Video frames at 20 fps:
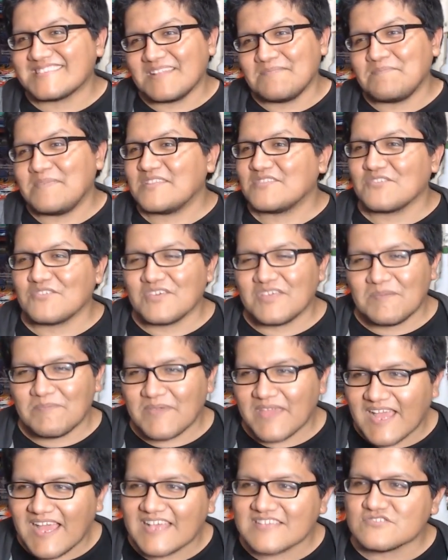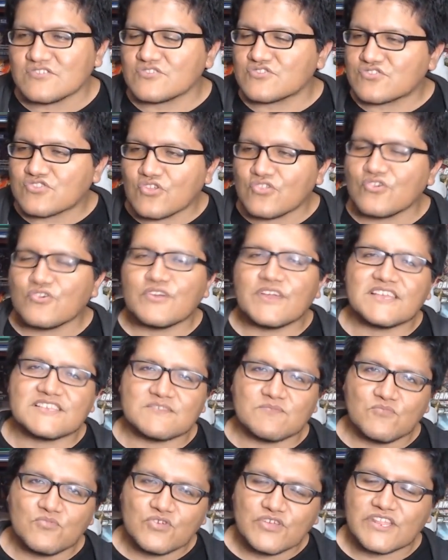el meteoro de Pegaso, todo
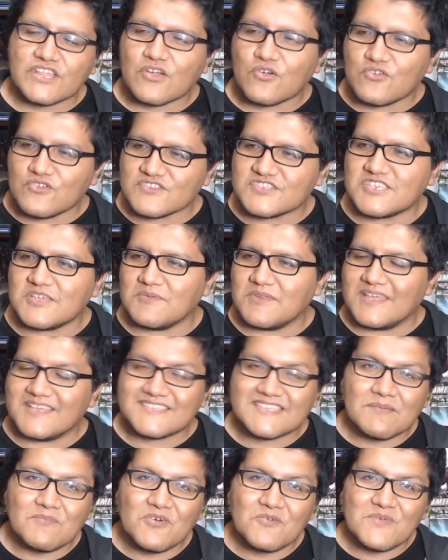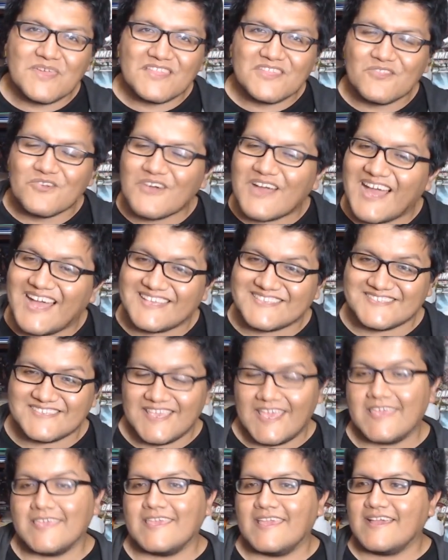es muy reconocible, estamos viendo a
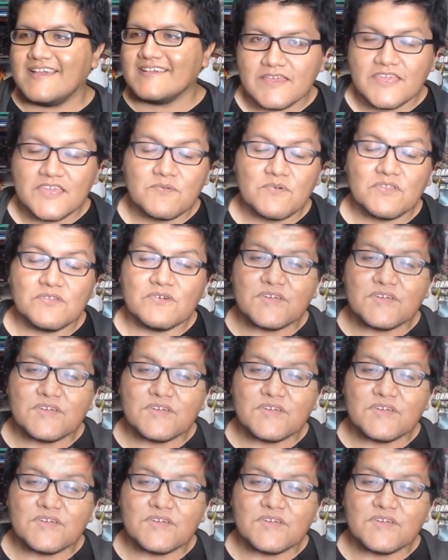Seiya. Y bueno,